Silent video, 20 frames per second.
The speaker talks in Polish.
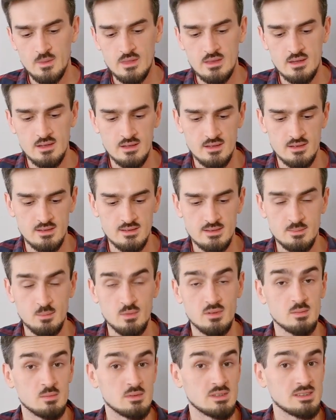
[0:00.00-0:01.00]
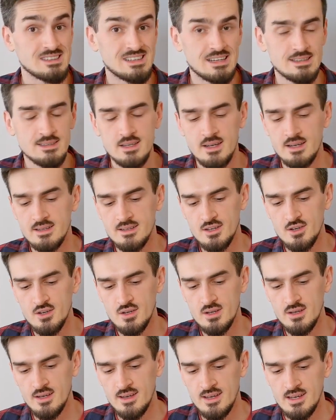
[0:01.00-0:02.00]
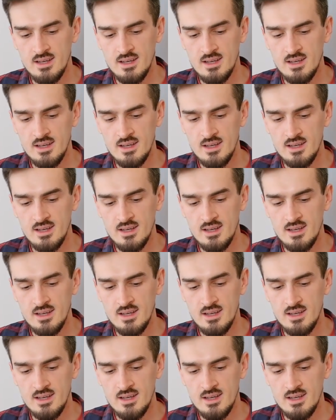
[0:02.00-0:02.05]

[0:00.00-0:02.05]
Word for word: e, z, powiedzmy, z trzeciej kategorii,